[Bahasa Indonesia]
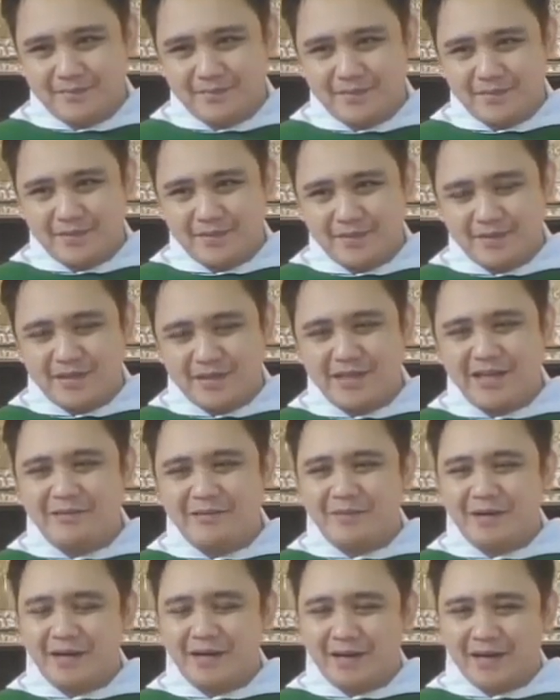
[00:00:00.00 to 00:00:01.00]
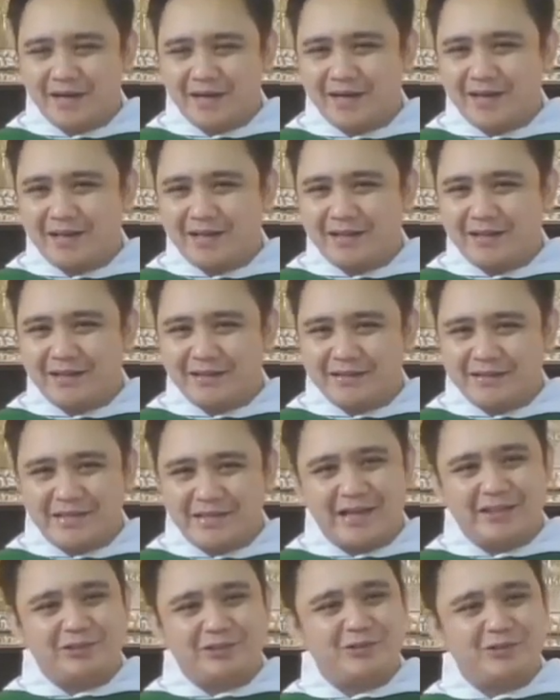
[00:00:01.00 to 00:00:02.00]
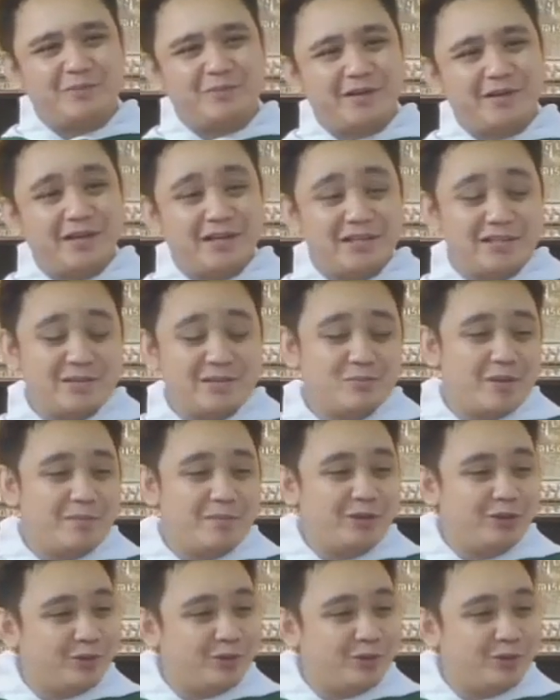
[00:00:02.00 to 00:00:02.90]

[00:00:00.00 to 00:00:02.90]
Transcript: Sehingga mereka jatuh pada sebuah bentuk